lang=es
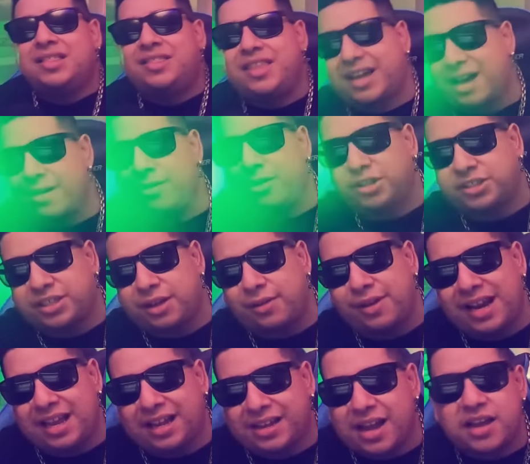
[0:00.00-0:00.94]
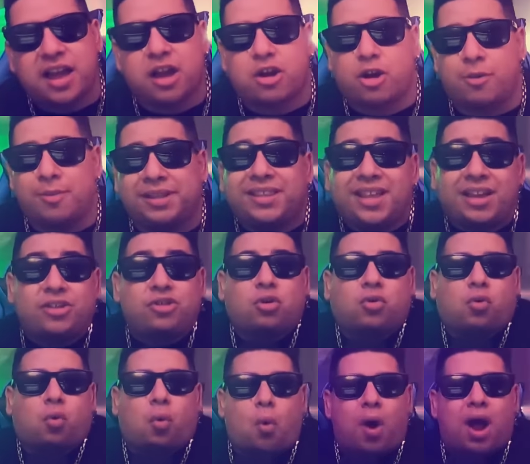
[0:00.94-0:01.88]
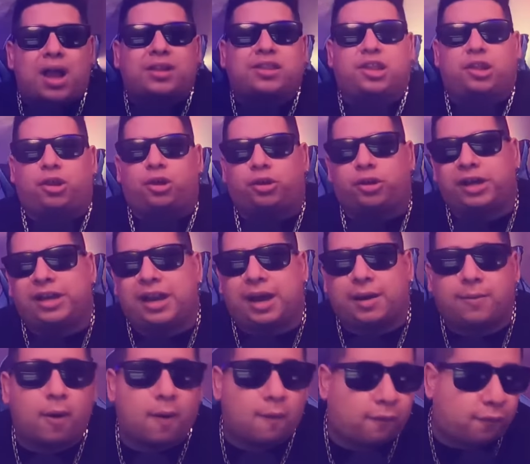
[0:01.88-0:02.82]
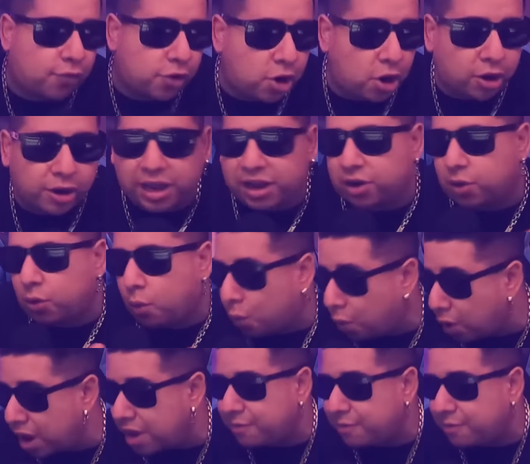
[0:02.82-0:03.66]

Déjamelo saber en la caja de comentarios cuál de dos era vos, flogger o